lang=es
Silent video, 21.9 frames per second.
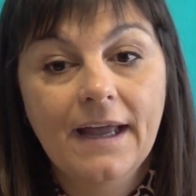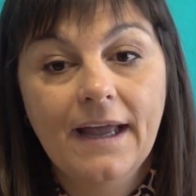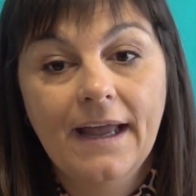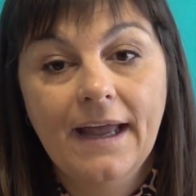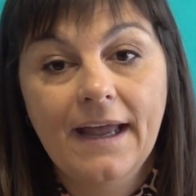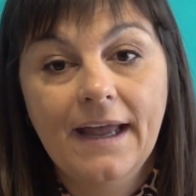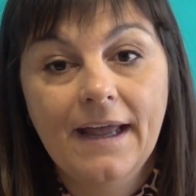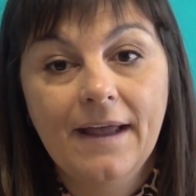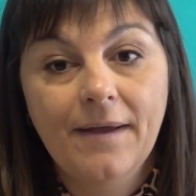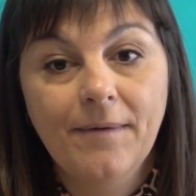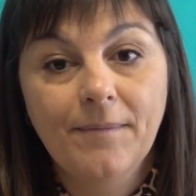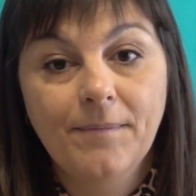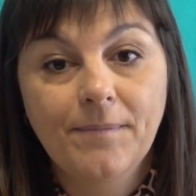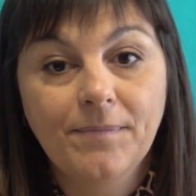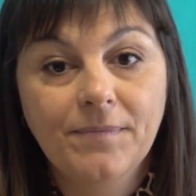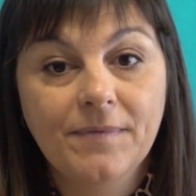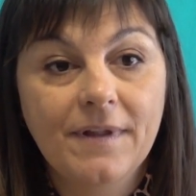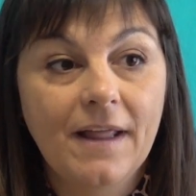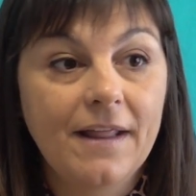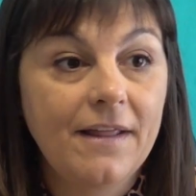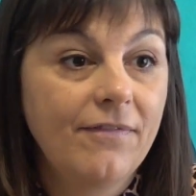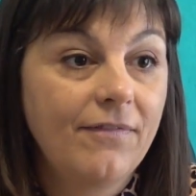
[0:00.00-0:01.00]

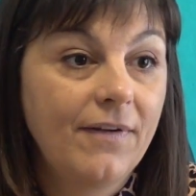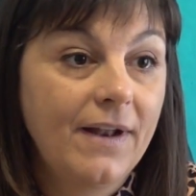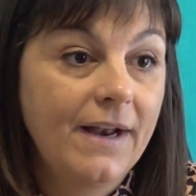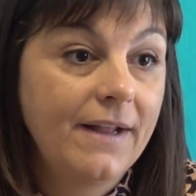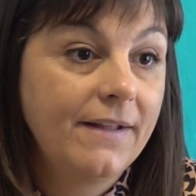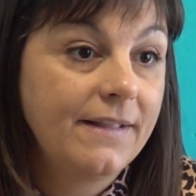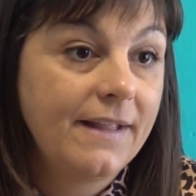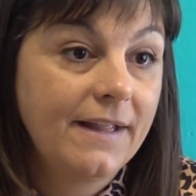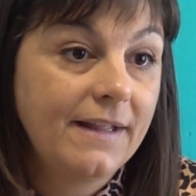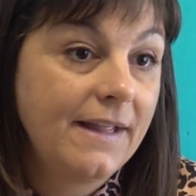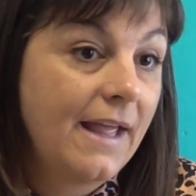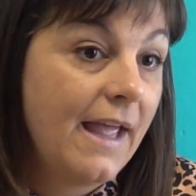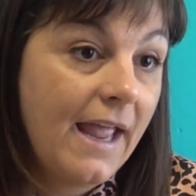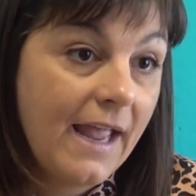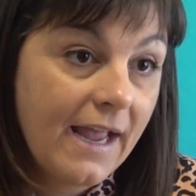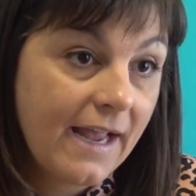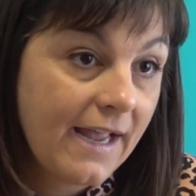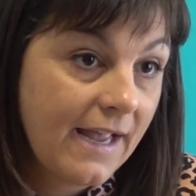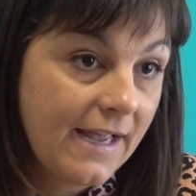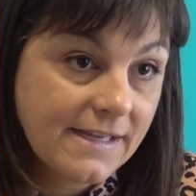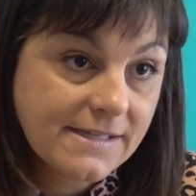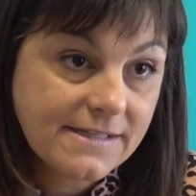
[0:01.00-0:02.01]
de diferentes
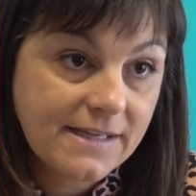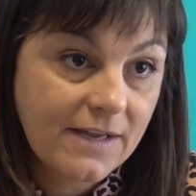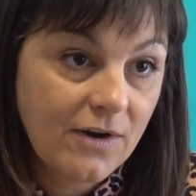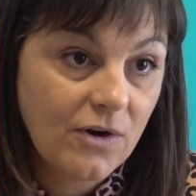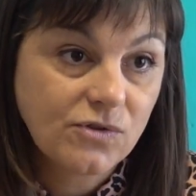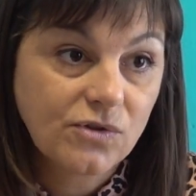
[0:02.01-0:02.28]
ejes que